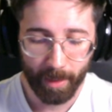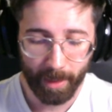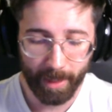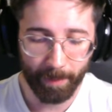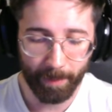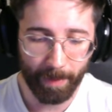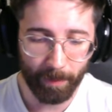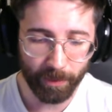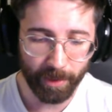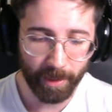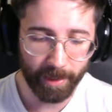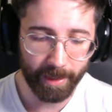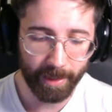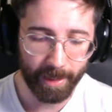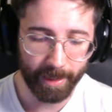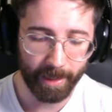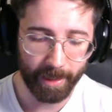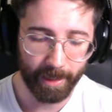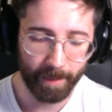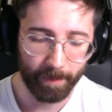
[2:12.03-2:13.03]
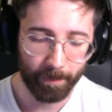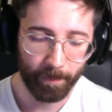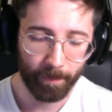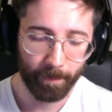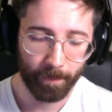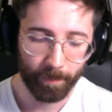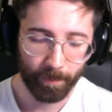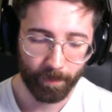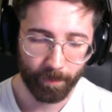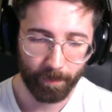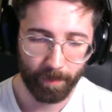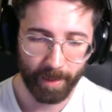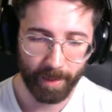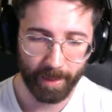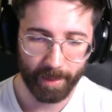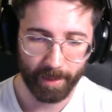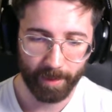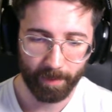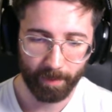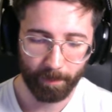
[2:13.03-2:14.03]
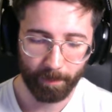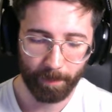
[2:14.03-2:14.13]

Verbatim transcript: ¿Qué vamos a hacer aquí? Bien,